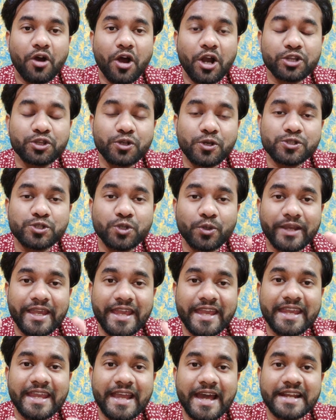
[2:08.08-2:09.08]
और दोस्तों
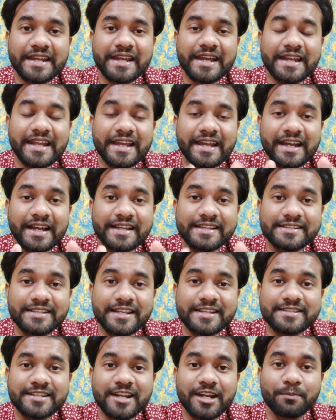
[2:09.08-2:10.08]
के के आर के लिए
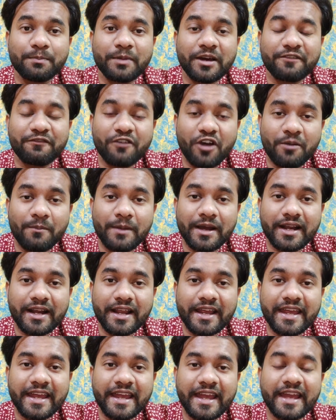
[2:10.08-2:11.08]
कंसिस्टेंट परफॉर्मर
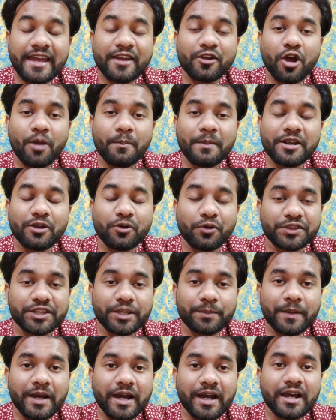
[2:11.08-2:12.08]
रहे हैं रॉबिन
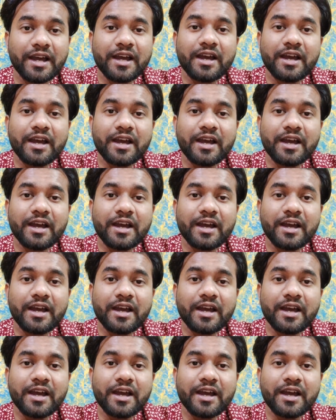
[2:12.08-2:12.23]
उत्तपा